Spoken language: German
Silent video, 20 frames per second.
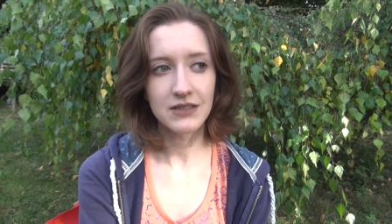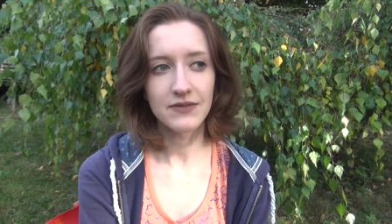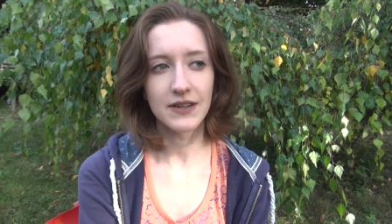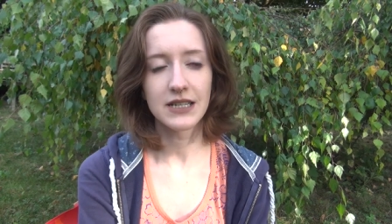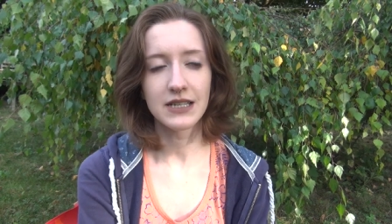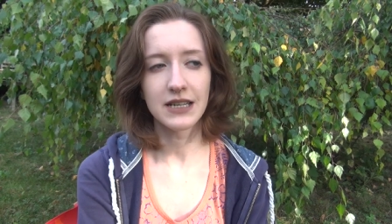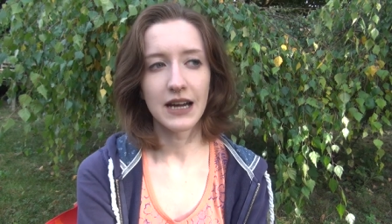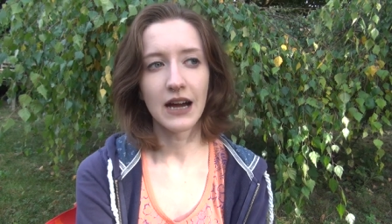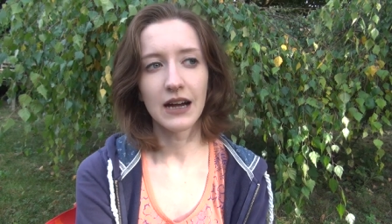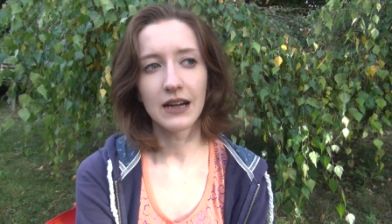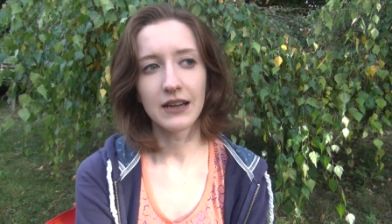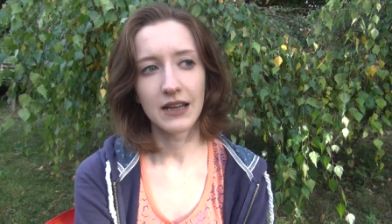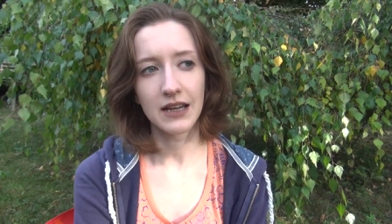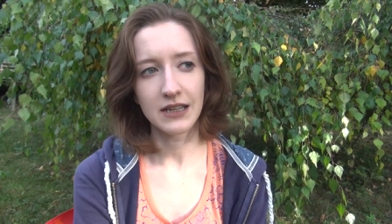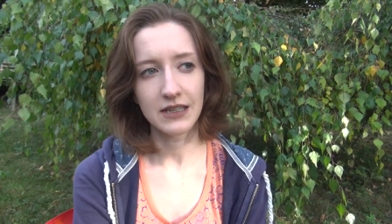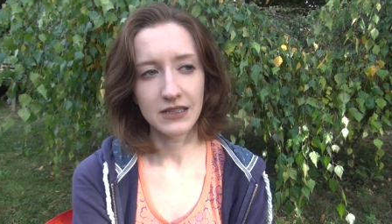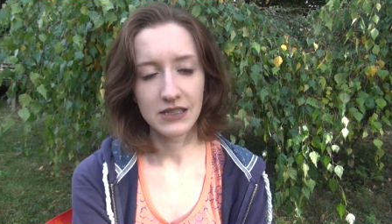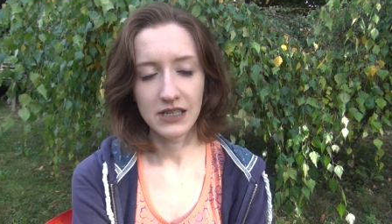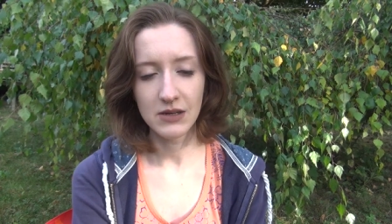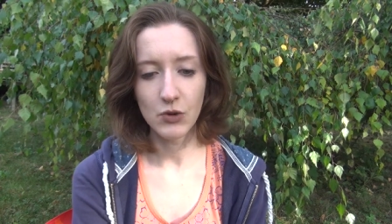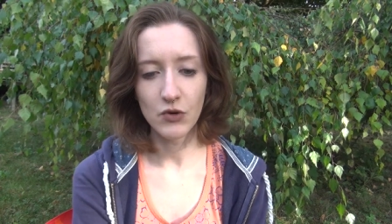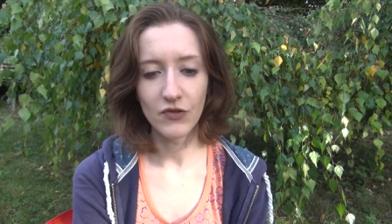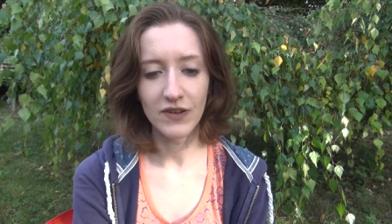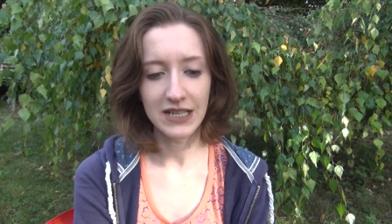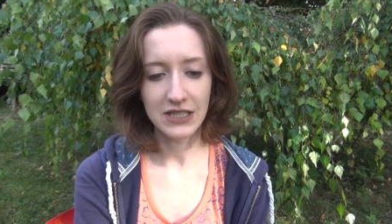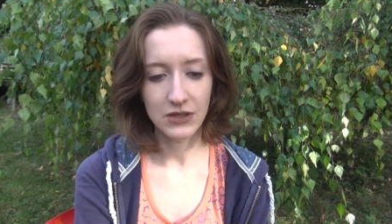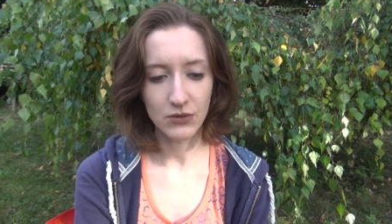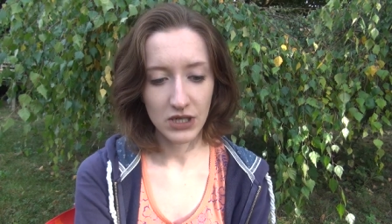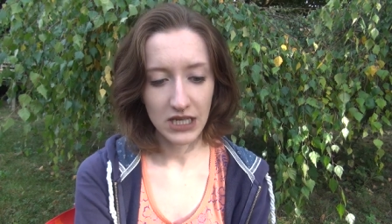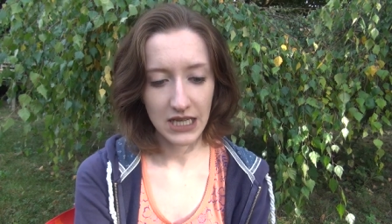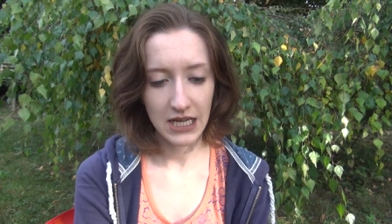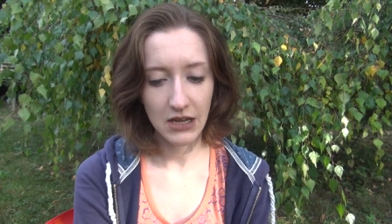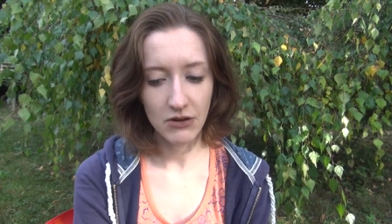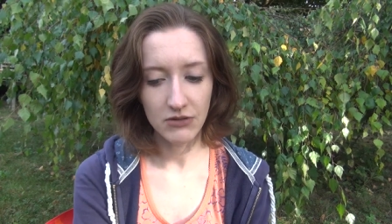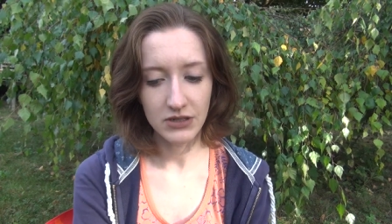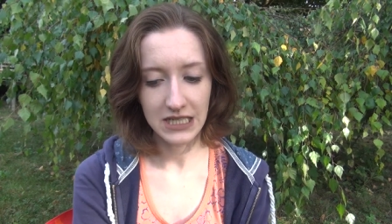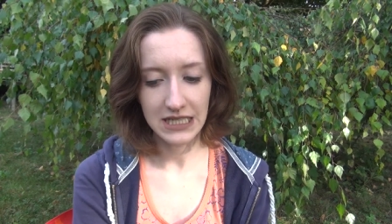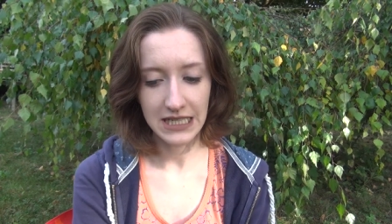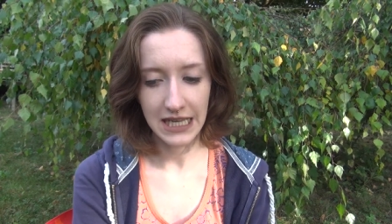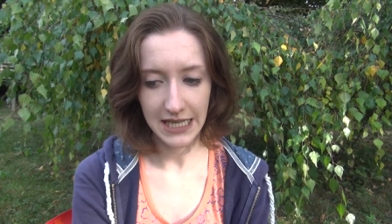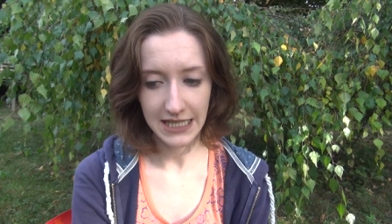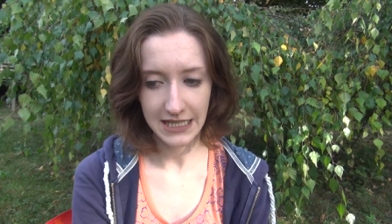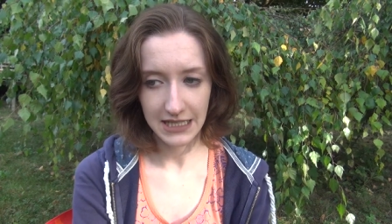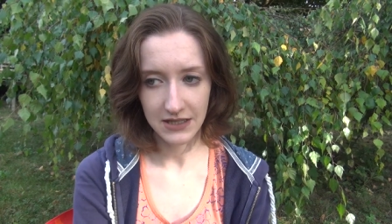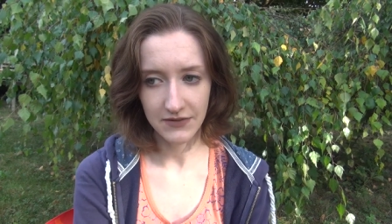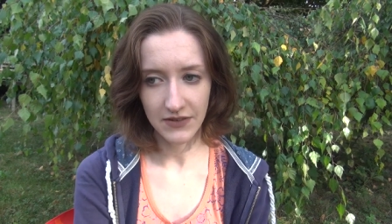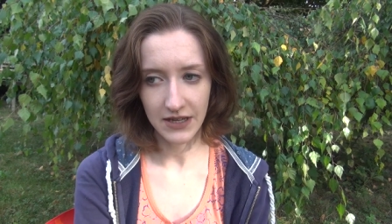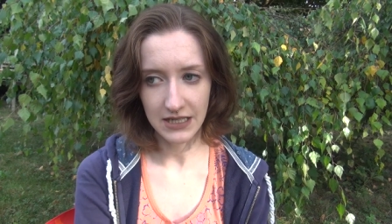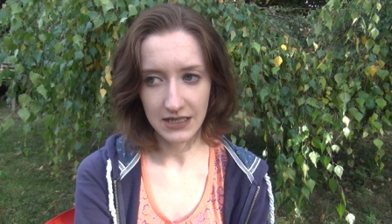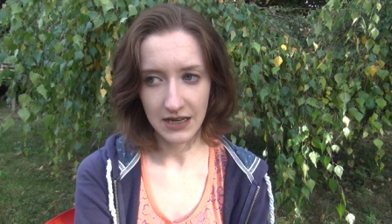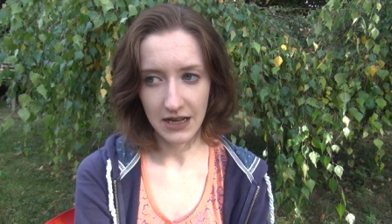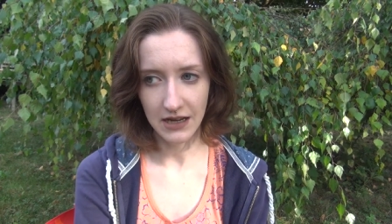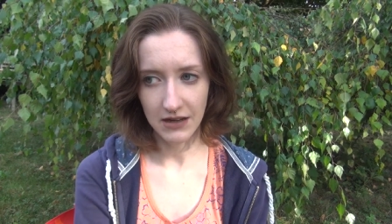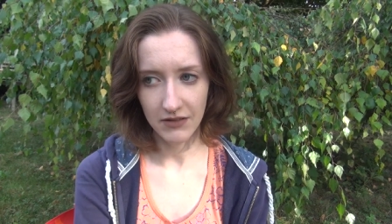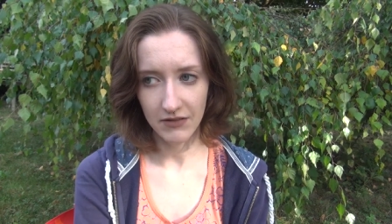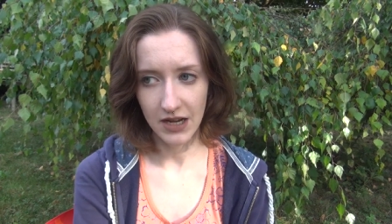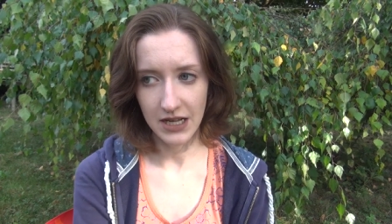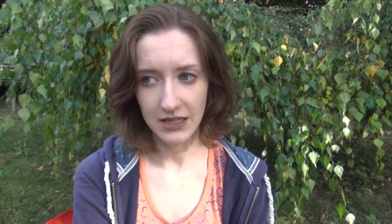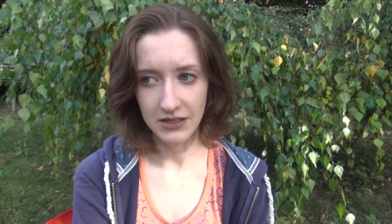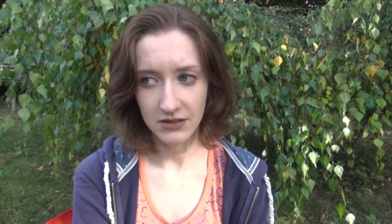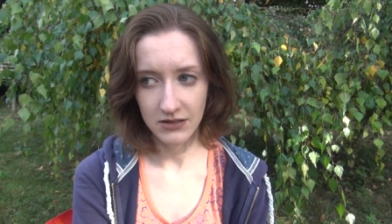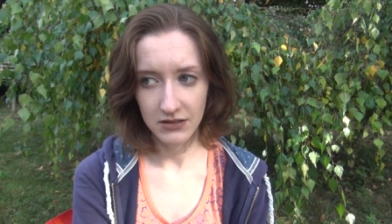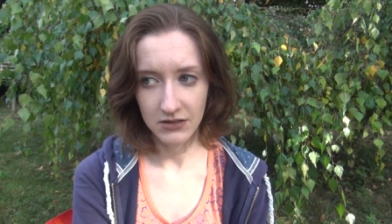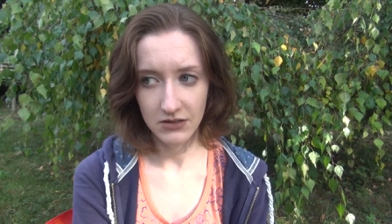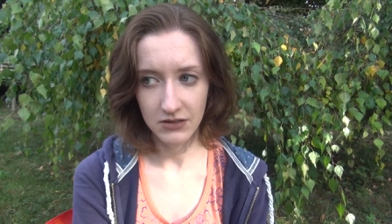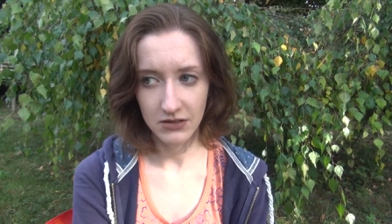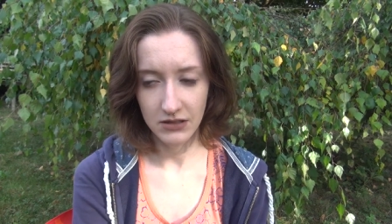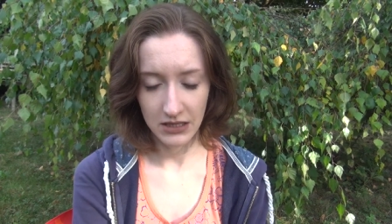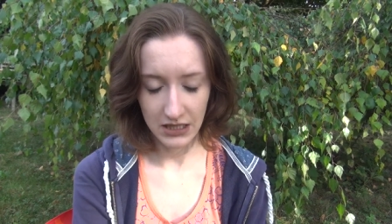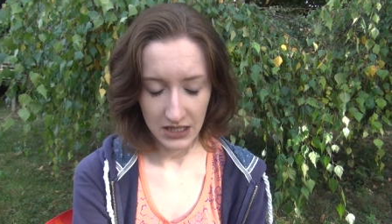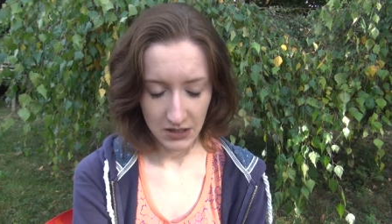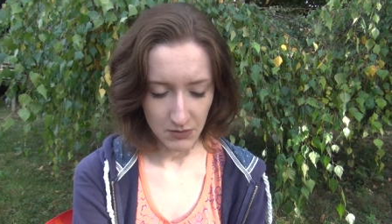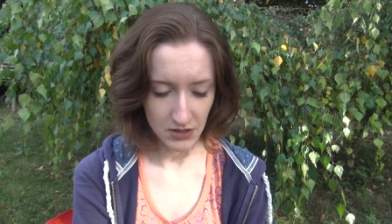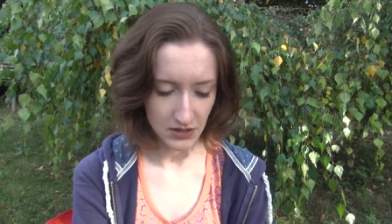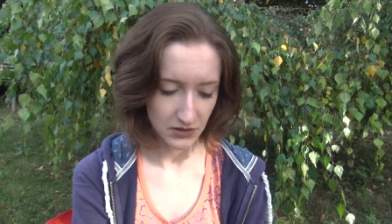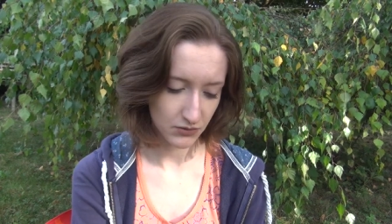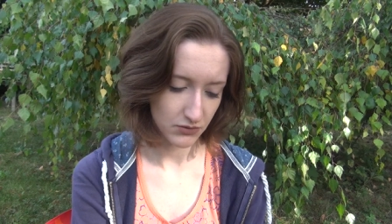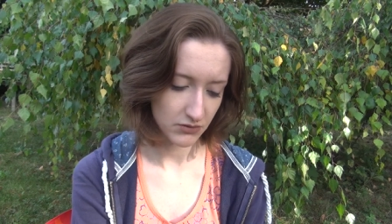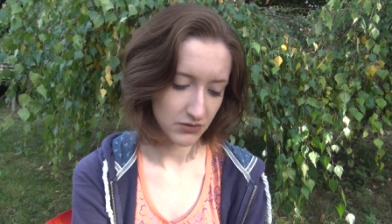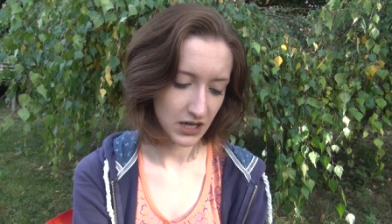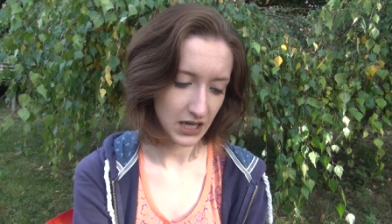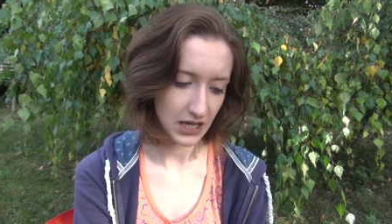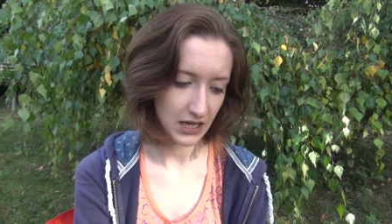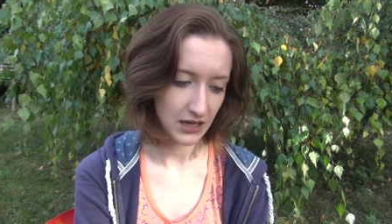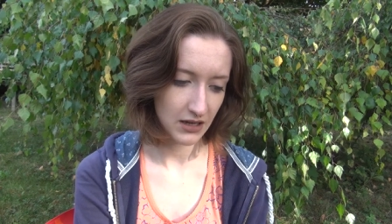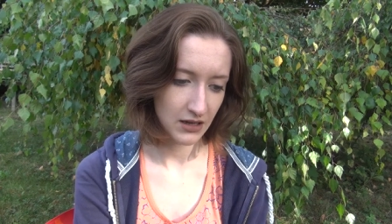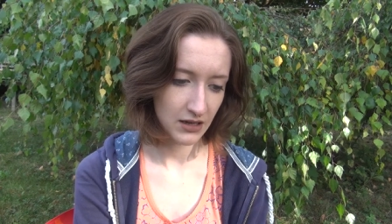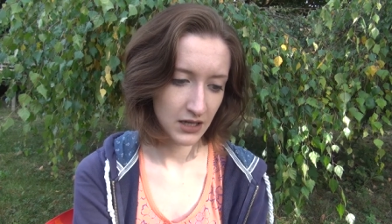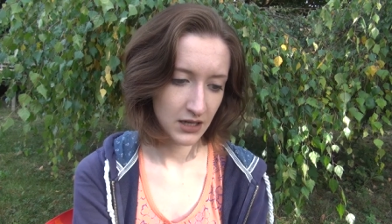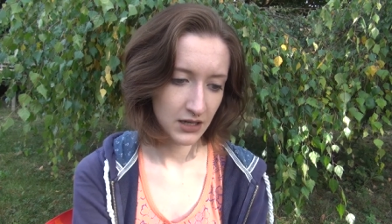zwei Tage nach der Chemo war es okay und die nächsten zwei Tage waren nicht mehr so okay.